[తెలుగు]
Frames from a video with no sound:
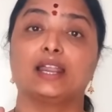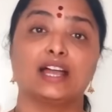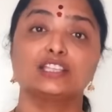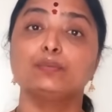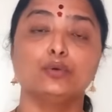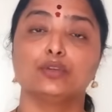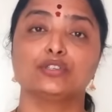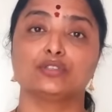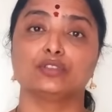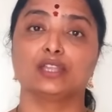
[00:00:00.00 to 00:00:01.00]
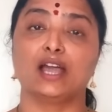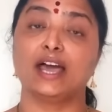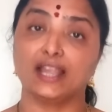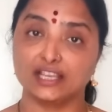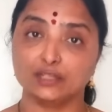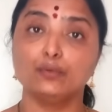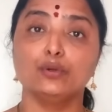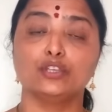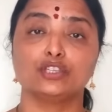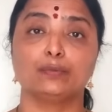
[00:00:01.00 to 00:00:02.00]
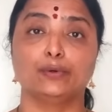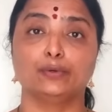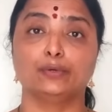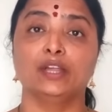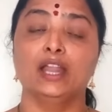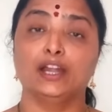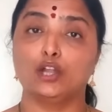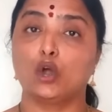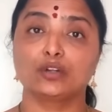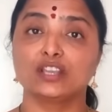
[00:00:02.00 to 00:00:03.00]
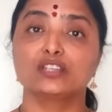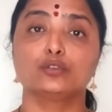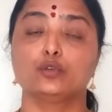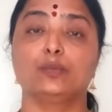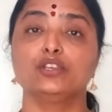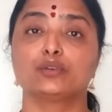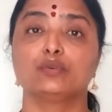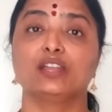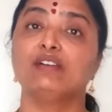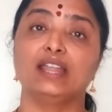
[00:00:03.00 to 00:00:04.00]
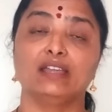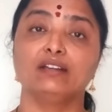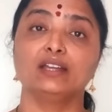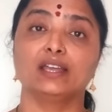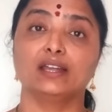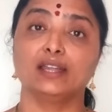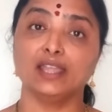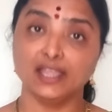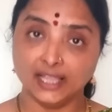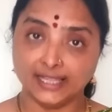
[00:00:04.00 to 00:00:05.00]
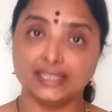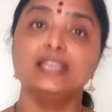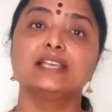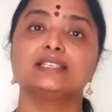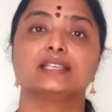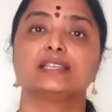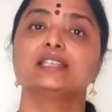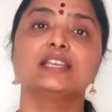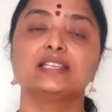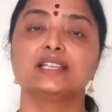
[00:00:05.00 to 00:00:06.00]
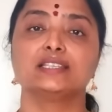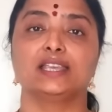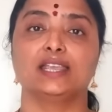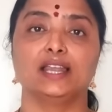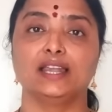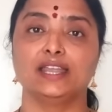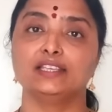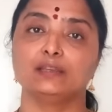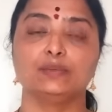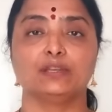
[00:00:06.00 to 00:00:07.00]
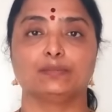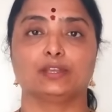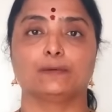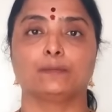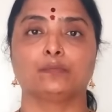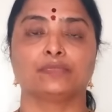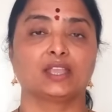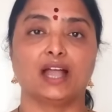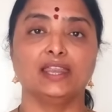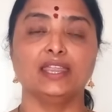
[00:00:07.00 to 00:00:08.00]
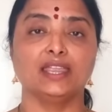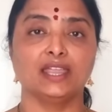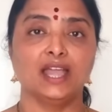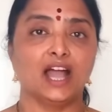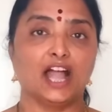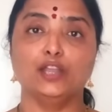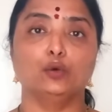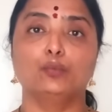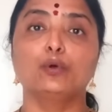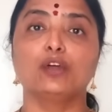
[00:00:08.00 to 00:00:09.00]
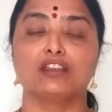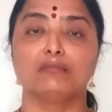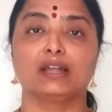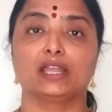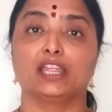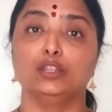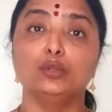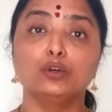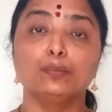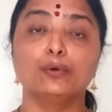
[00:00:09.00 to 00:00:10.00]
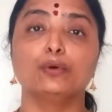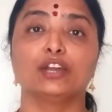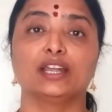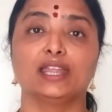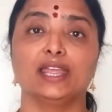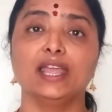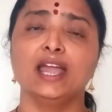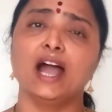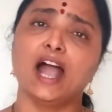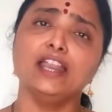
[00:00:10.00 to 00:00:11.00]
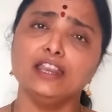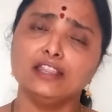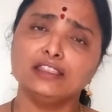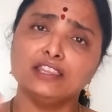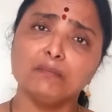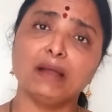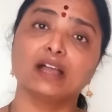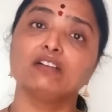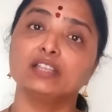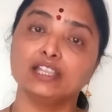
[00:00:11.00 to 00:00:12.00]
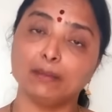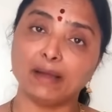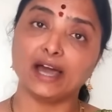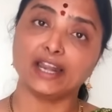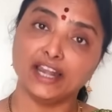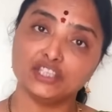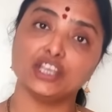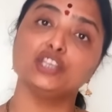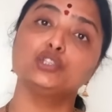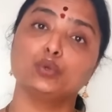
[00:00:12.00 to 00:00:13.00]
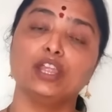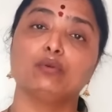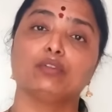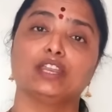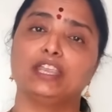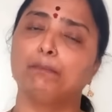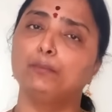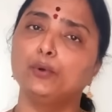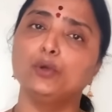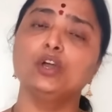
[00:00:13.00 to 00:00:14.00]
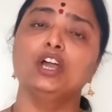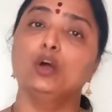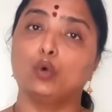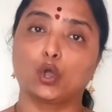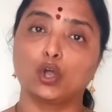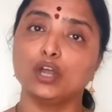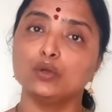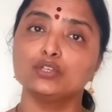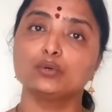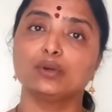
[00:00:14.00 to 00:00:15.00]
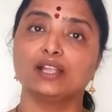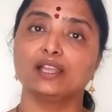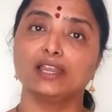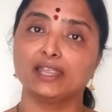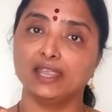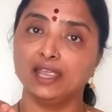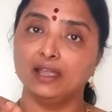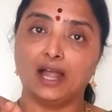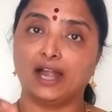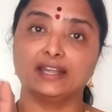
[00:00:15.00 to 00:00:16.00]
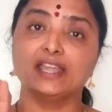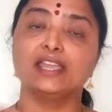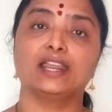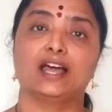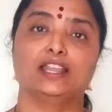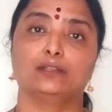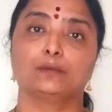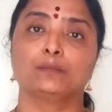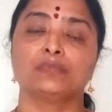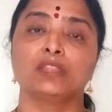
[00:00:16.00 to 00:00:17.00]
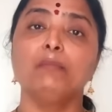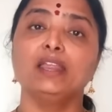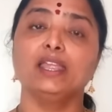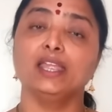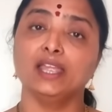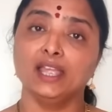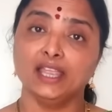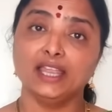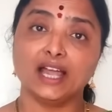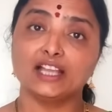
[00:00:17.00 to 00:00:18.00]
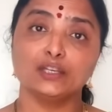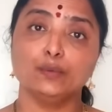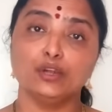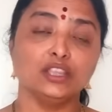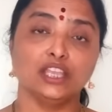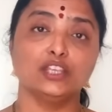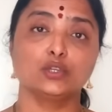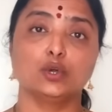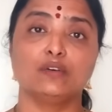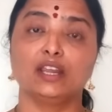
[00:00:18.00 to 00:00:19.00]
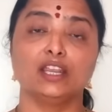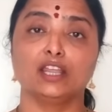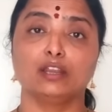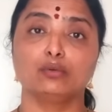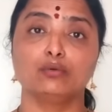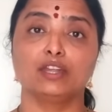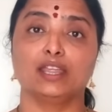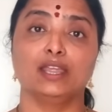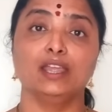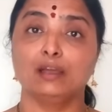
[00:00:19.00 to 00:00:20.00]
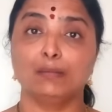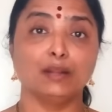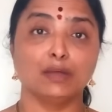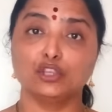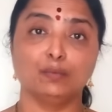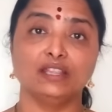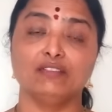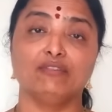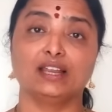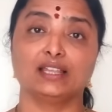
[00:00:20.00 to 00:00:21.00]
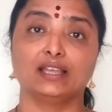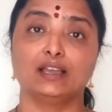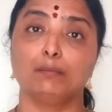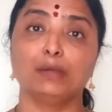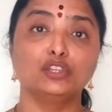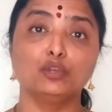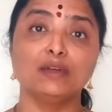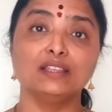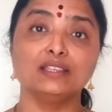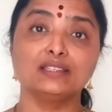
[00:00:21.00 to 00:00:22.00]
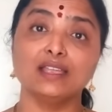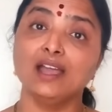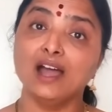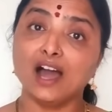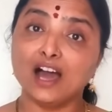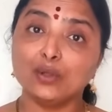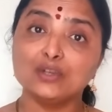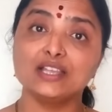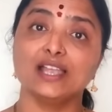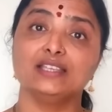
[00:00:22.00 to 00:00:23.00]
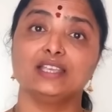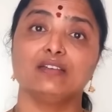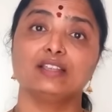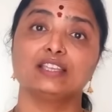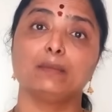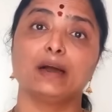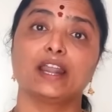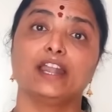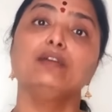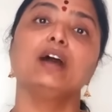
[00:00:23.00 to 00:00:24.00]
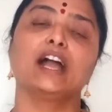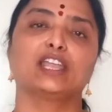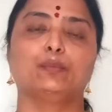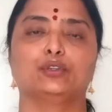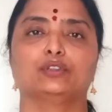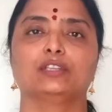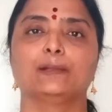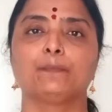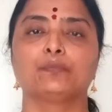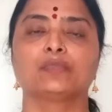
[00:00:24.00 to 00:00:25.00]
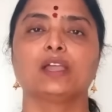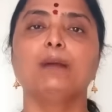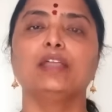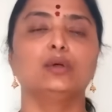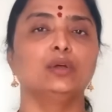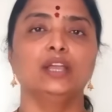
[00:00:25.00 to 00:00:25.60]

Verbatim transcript: రాచకుండ వస్తుంది ఆ రాచకుండ వచ్చినప్పుడు డాక్టర్స్కి చూపించుకుంటే వాళ్ళు ఏమంటారంటే దీనికి శస్త్రచికిత్స చేయాలండి అని చెప్పి చెప్తారు కానీ ఆయన ఒప్పుకోరనమాట ఎందుకు ఒప్పుకోరంటే ఆయన నిత్యం భగవద్గీత పారాయణ చేస్తూనే ఉన్నారు ఎప్పుడూ ఒక్కరోజు కూడా దానికి అడ్డంకి రాలేదు మరి ఈ రాచపుండం తీయించుకోవాలి అని అనుకుంటే మరి మత్తుమంది ఇవ్వాలి కదా మత్తుమంది ఇస్తే ఆ రోజు ఆయన చేయవలసిన పారాయణం ఆగిపోతుంది అప్పుడు